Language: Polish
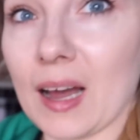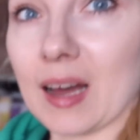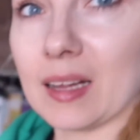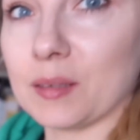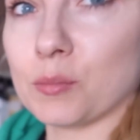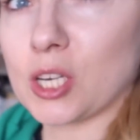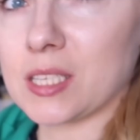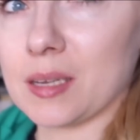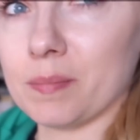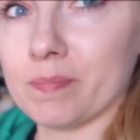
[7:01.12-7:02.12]
a
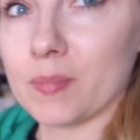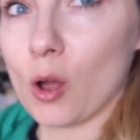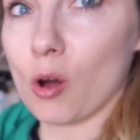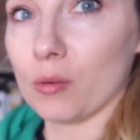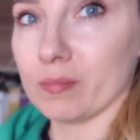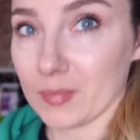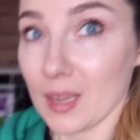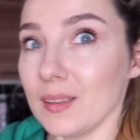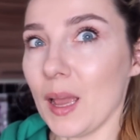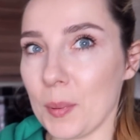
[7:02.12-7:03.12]
tymczasem, o,
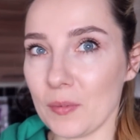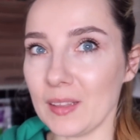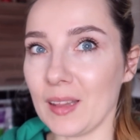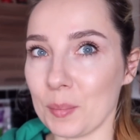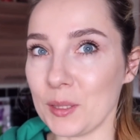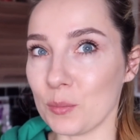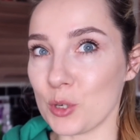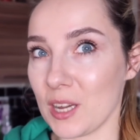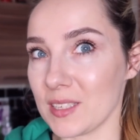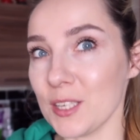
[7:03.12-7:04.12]
najpierw jednak będę
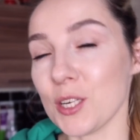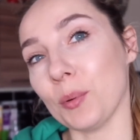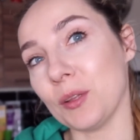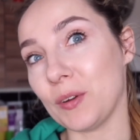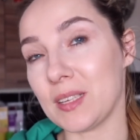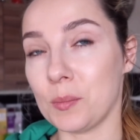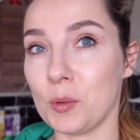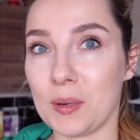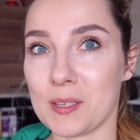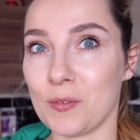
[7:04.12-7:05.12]
musiała zjeść, a potem wracam
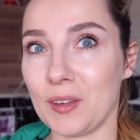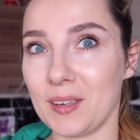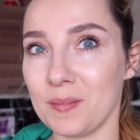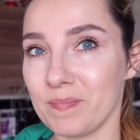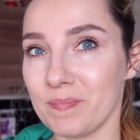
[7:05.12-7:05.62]
do prasowania.